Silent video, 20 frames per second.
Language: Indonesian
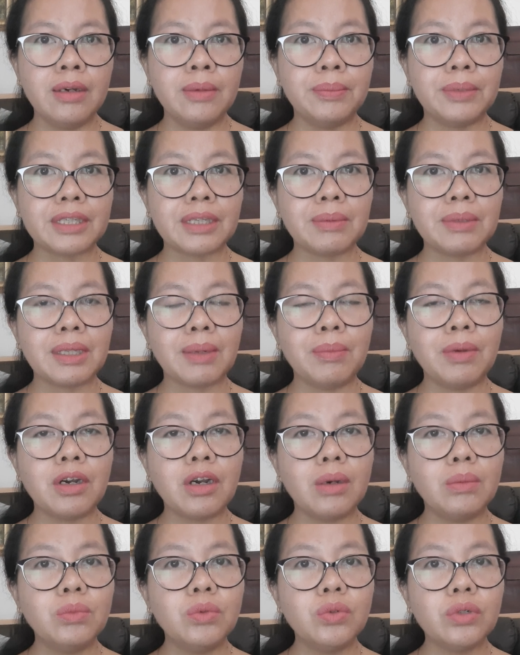Pertama-tama
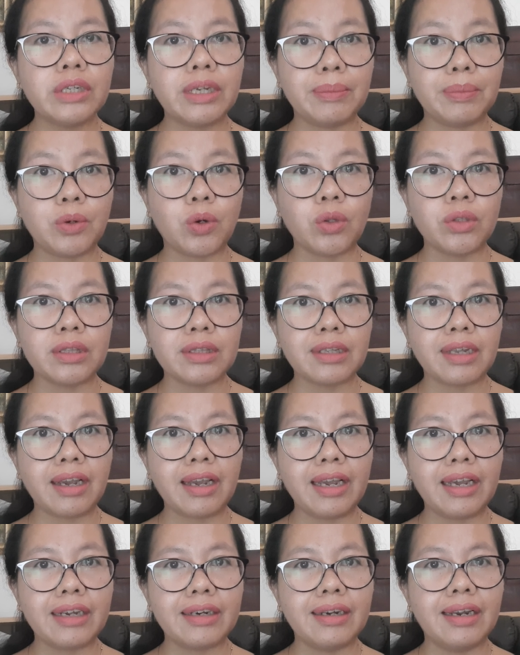kamu keep
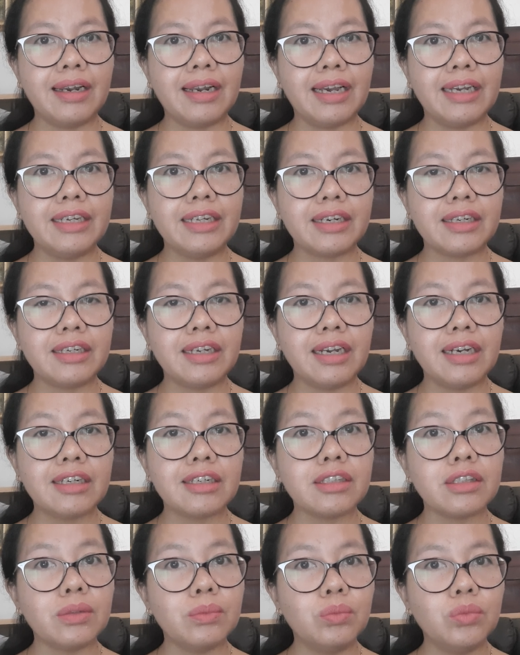kontak dan akhirnya
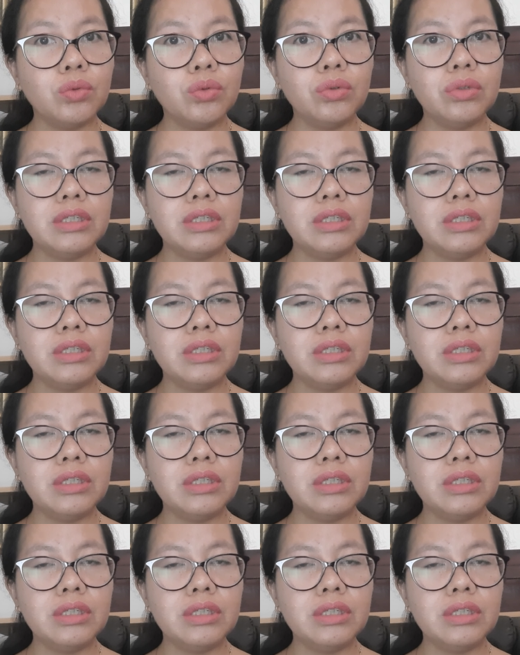ketemu